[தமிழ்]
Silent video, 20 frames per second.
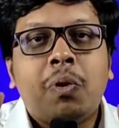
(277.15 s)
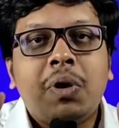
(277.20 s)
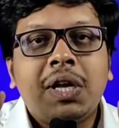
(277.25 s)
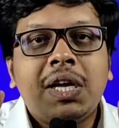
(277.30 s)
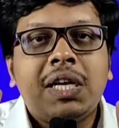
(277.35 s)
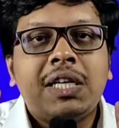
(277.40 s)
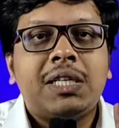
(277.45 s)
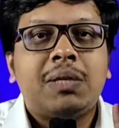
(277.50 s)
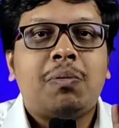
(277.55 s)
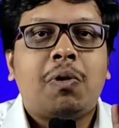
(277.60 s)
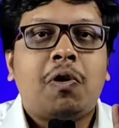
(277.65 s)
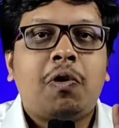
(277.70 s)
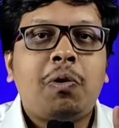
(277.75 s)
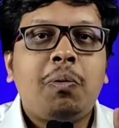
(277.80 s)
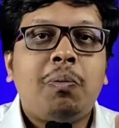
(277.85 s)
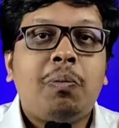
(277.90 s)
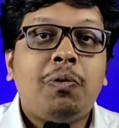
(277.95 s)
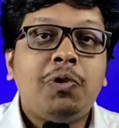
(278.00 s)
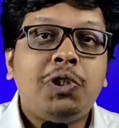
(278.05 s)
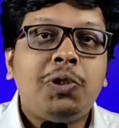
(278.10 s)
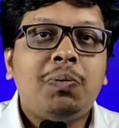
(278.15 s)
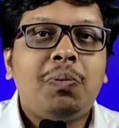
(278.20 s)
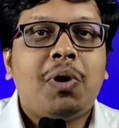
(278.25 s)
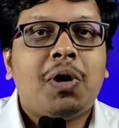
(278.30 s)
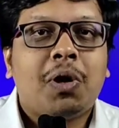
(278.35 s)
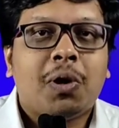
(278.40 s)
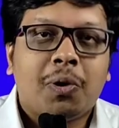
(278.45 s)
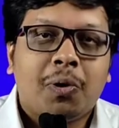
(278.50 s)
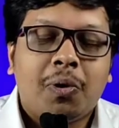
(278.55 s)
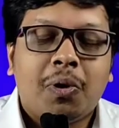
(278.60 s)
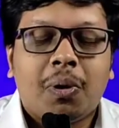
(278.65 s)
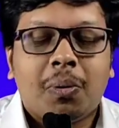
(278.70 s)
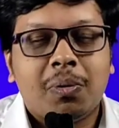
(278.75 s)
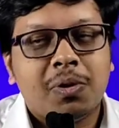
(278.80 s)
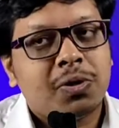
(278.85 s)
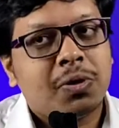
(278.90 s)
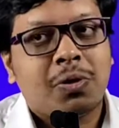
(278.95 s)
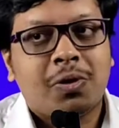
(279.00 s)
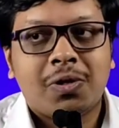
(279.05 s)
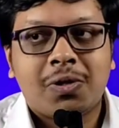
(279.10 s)
ஒனிகிஷிமாவை புஷ் பண்ணணும்
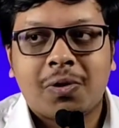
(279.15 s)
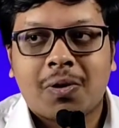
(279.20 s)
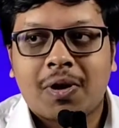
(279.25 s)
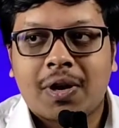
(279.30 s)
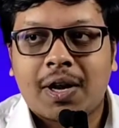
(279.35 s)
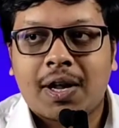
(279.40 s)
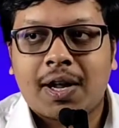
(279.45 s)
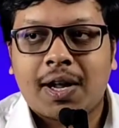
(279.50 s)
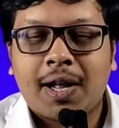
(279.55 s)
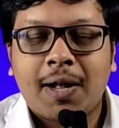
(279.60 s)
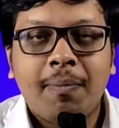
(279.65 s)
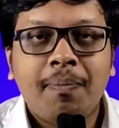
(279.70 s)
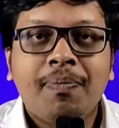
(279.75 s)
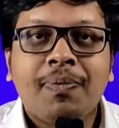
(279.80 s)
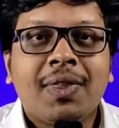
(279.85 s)
அப்படின்னு சொல்லிட்டு சொல்கிறாங்க